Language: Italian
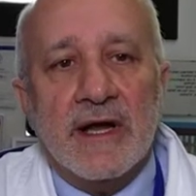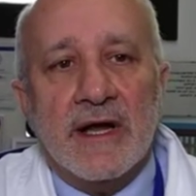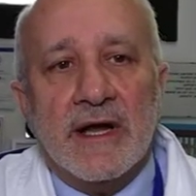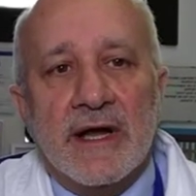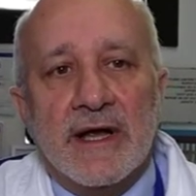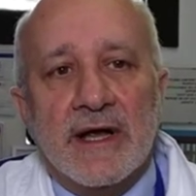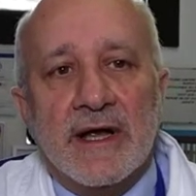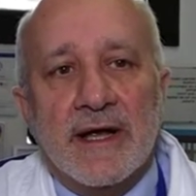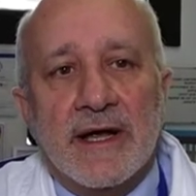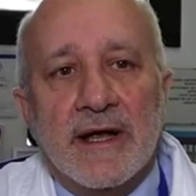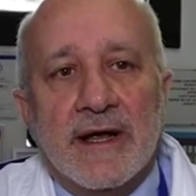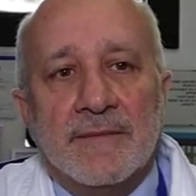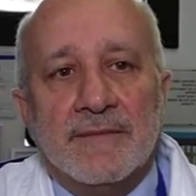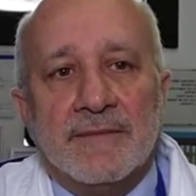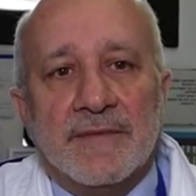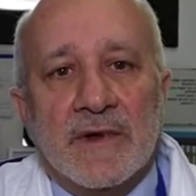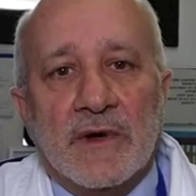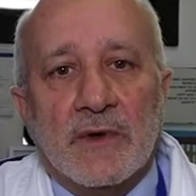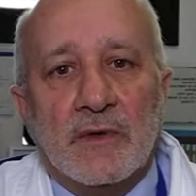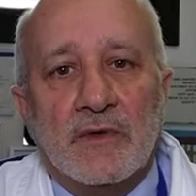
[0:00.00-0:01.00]

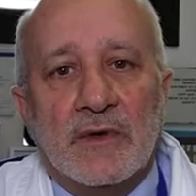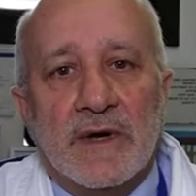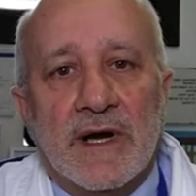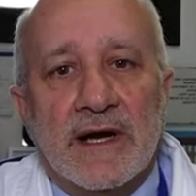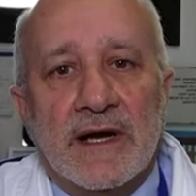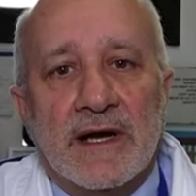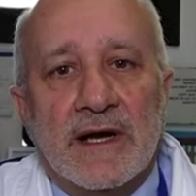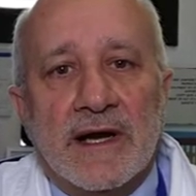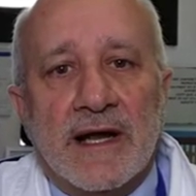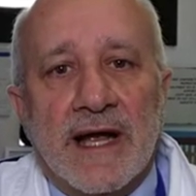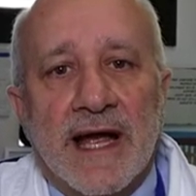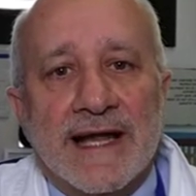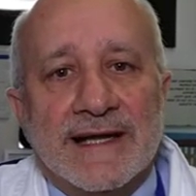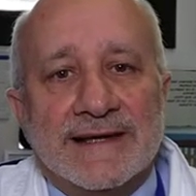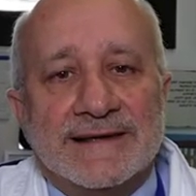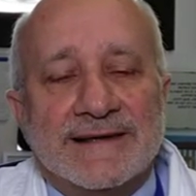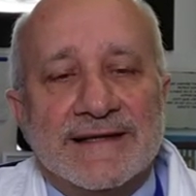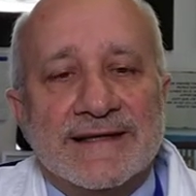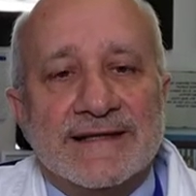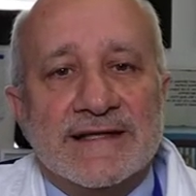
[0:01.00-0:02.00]
Ehm, un, eh,
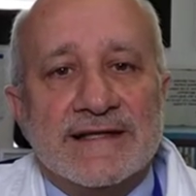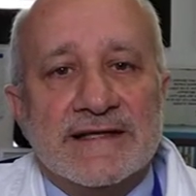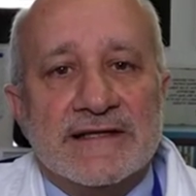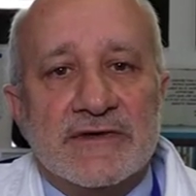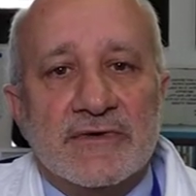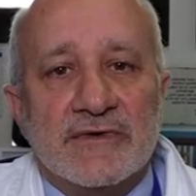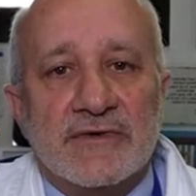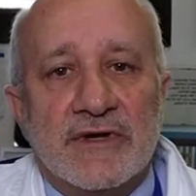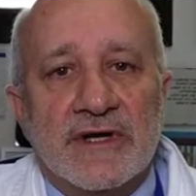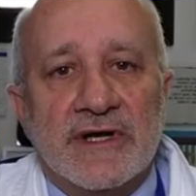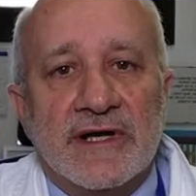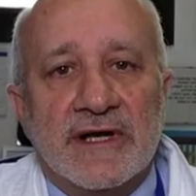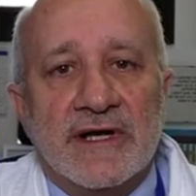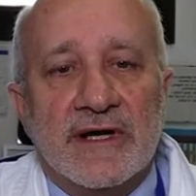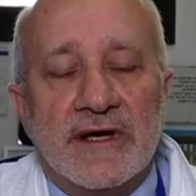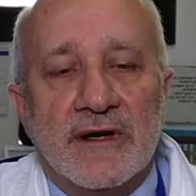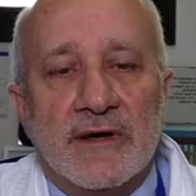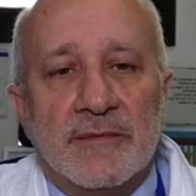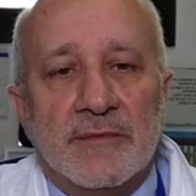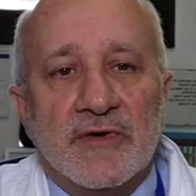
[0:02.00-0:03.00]
altri sensori
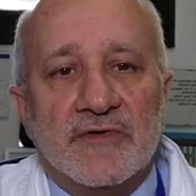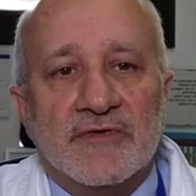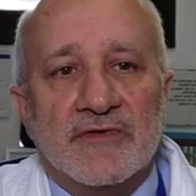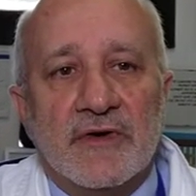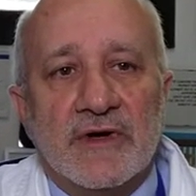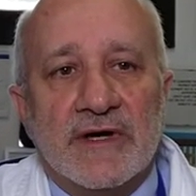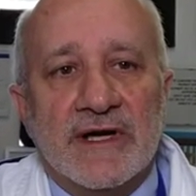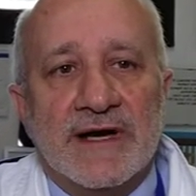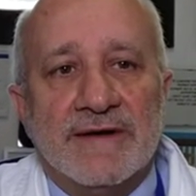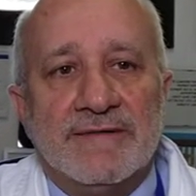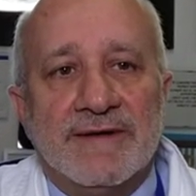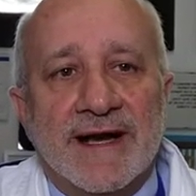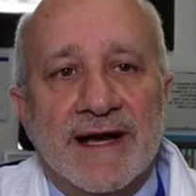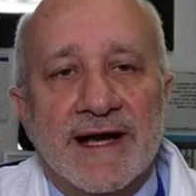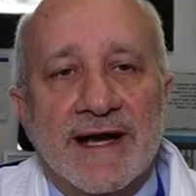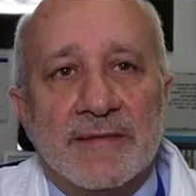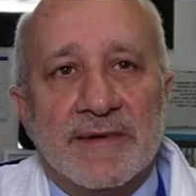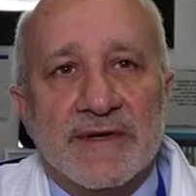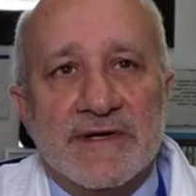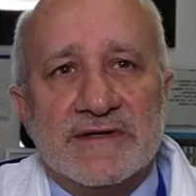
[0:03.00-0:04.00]
eh, possono rilevare
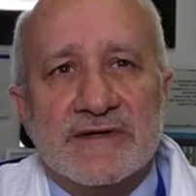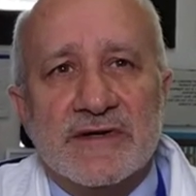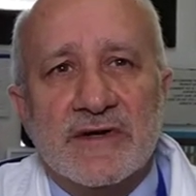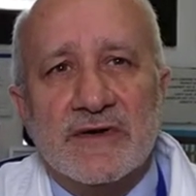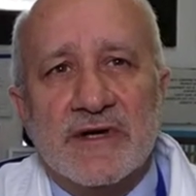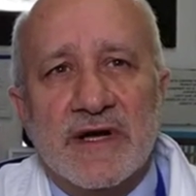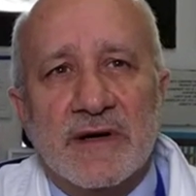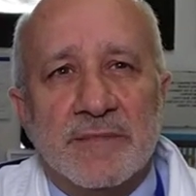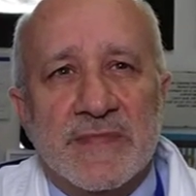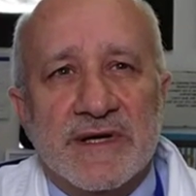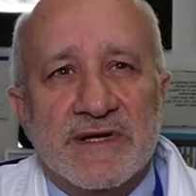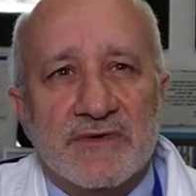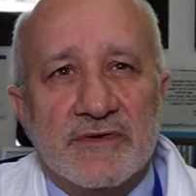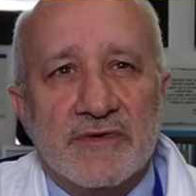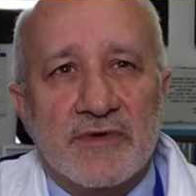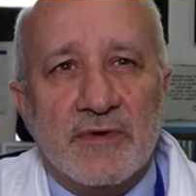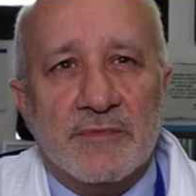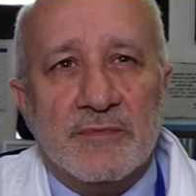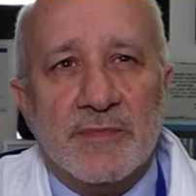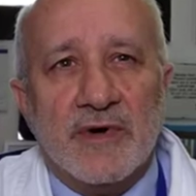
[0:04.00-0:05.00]
la pressione, il peso
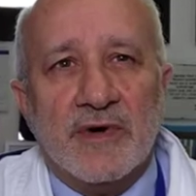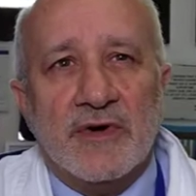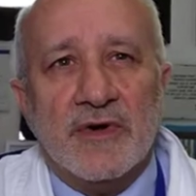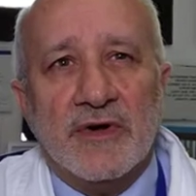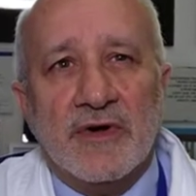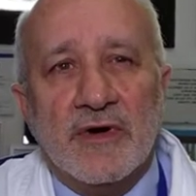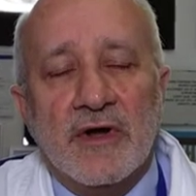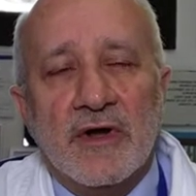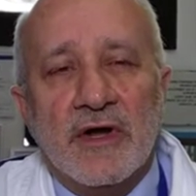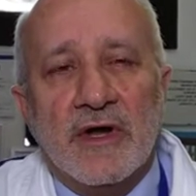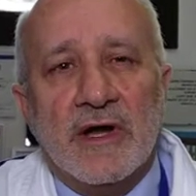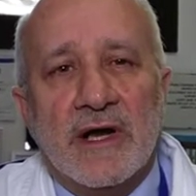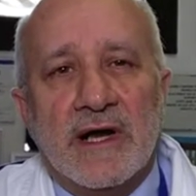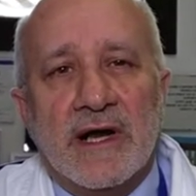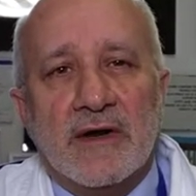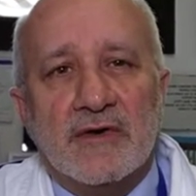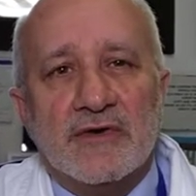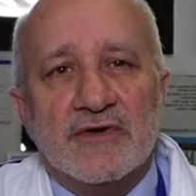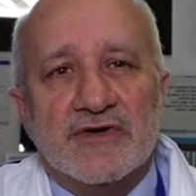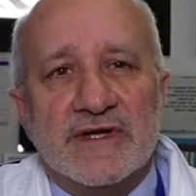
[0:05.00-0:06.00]
corporeo,
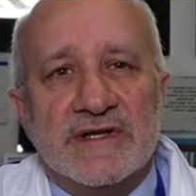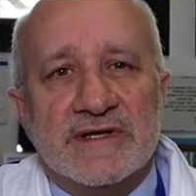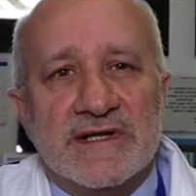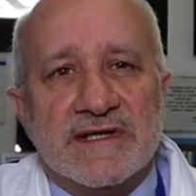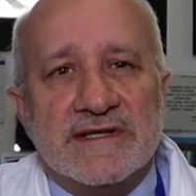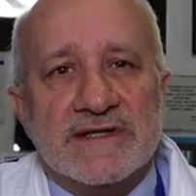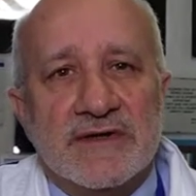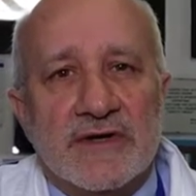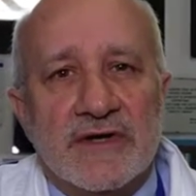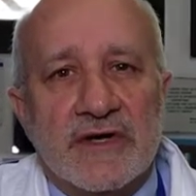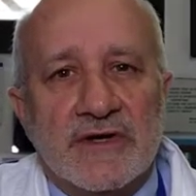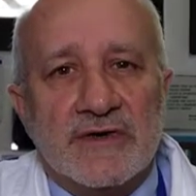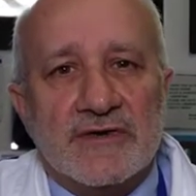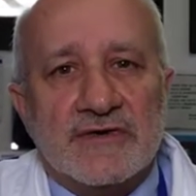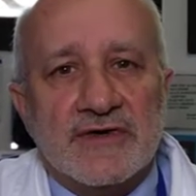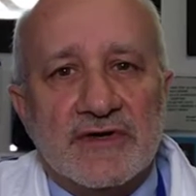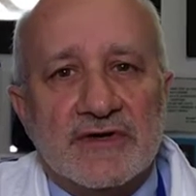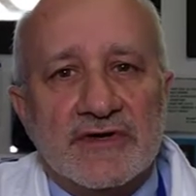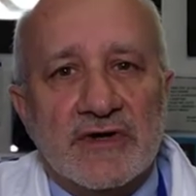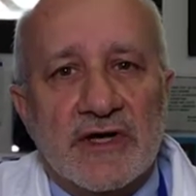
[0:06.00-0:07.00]
la concentrazione di
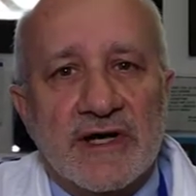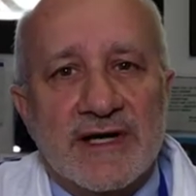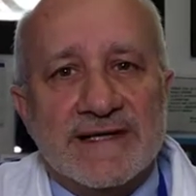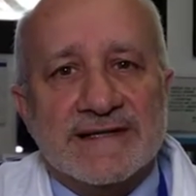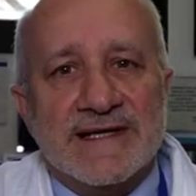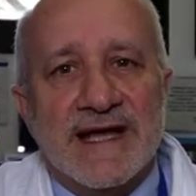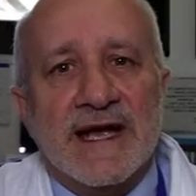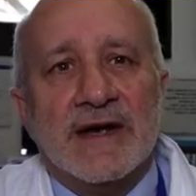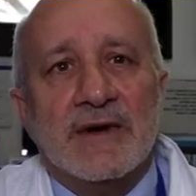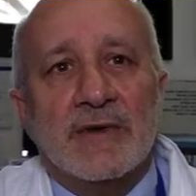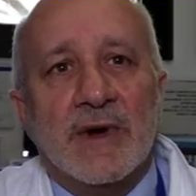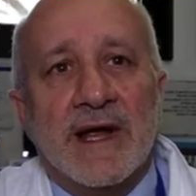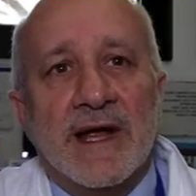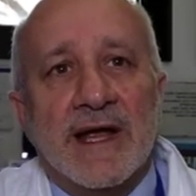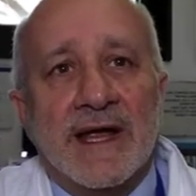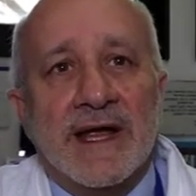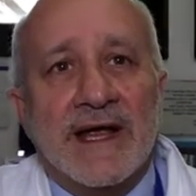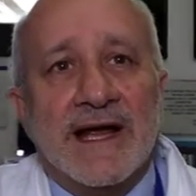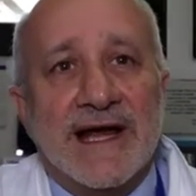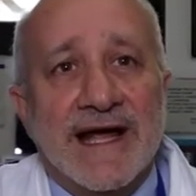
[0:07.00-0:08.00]
ossigeno nel sangue,
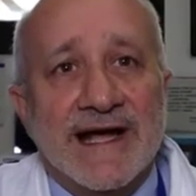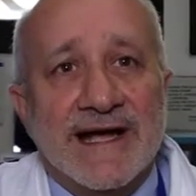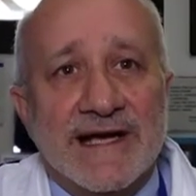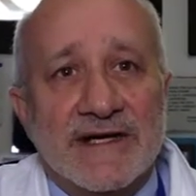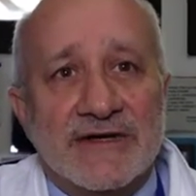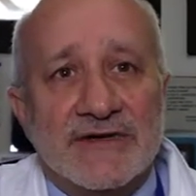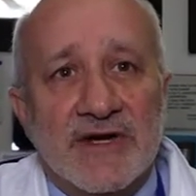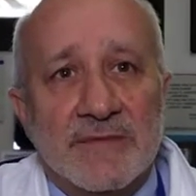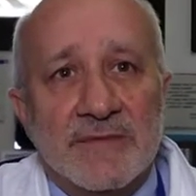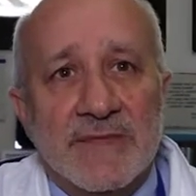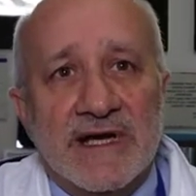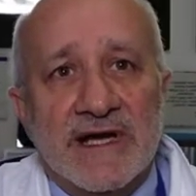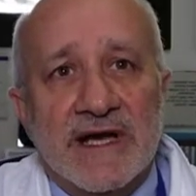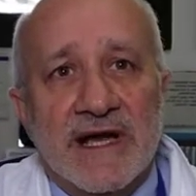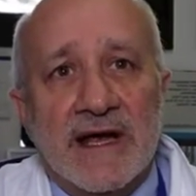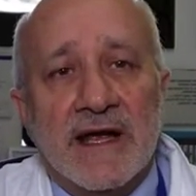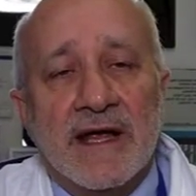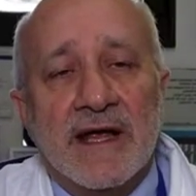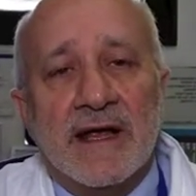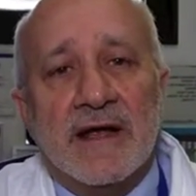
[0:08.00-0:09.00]
la
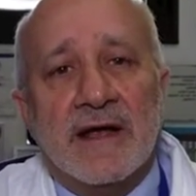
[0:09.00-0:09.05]
glicemia,